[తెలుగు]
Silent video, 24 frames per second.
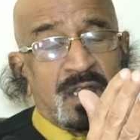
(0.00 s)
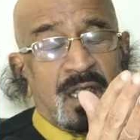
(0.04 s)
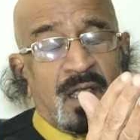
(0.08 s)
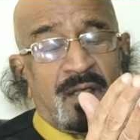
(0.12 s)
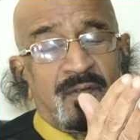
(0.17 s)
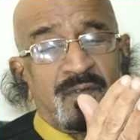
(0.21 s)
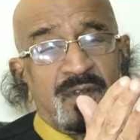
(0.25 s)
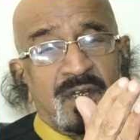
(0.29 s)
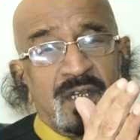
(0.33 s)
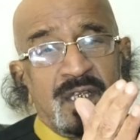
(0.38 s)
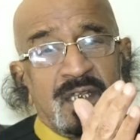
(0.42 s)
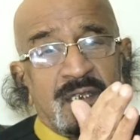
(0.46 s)

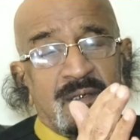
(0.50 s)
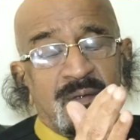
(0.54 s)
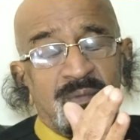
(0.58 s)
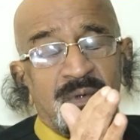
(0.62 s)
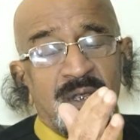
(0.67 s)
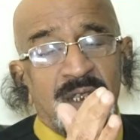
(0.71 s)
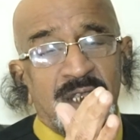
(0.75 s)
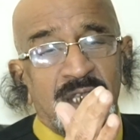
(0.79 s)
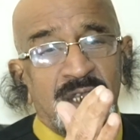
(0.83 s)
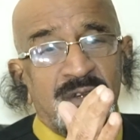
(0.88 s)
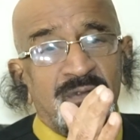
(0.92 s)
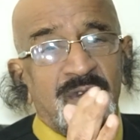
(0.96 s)
అవినీతి
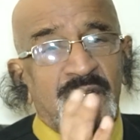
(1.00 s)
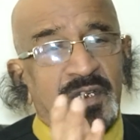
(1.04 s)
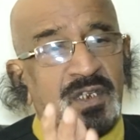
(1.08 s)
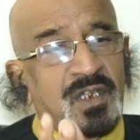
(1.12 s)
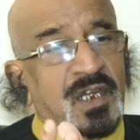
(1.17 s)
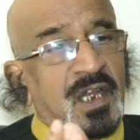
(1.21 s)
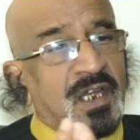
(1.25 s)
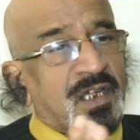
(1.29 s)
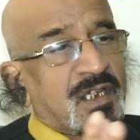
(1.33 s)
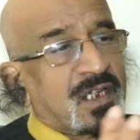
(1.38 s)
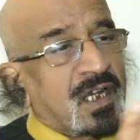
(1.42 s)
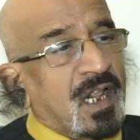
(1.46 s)
మీద
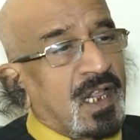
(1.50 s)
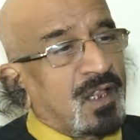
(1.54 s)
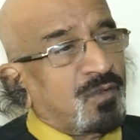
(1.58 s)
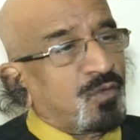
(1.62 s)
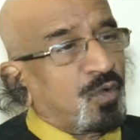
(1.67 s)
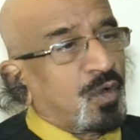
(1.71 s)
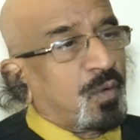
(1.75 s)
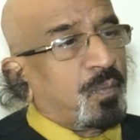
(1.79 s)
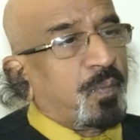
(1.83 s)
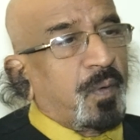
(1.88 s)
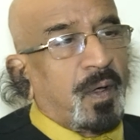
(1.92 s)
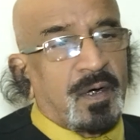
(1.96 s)
ఇన్వెస్టిగేషన్ అనేది
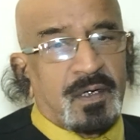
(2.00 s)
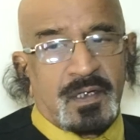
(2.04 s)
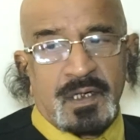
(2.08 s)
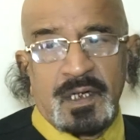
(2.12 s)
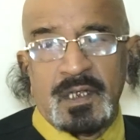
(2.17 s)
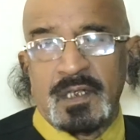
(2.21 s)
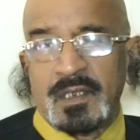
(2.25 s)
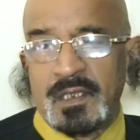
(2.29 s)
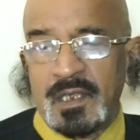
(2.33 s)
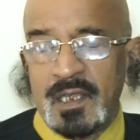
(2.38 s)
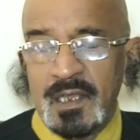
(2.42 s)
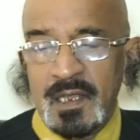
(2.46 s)
ఒక పార్ట్
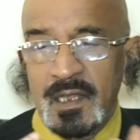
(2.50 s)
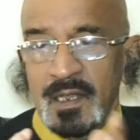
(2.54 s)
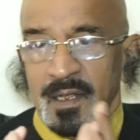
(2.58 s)
అయితే